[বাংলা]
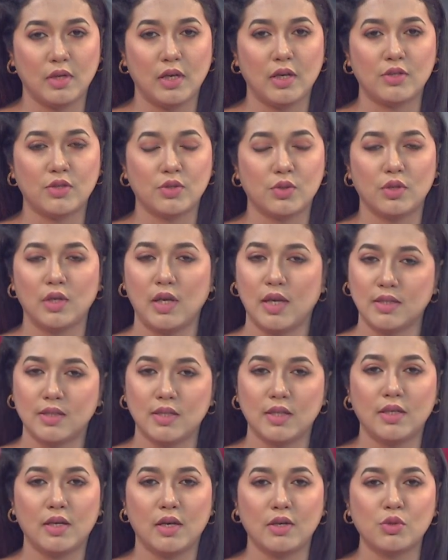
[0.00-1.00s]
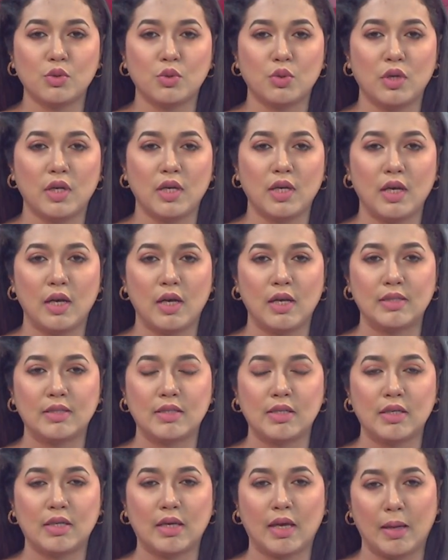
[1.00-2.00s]
আজ রাজধানী আশকোনায়
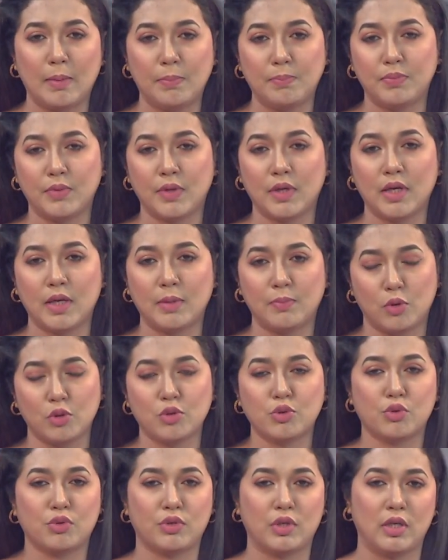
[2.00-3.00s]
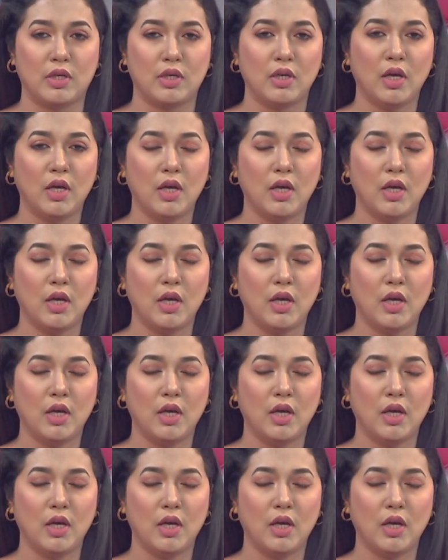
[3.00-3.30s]
হাজি ক্যাম্পে এবছরের